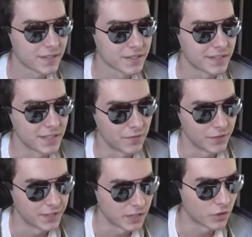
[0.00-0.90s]
ça
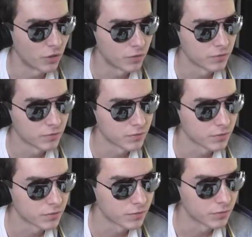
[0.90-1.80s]
fait 4 ans
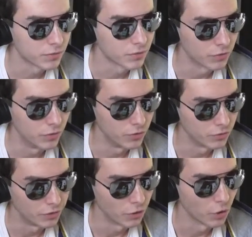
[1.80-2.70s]
que
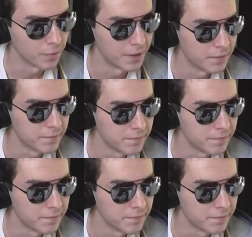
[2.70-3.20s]
tu t'es endormi.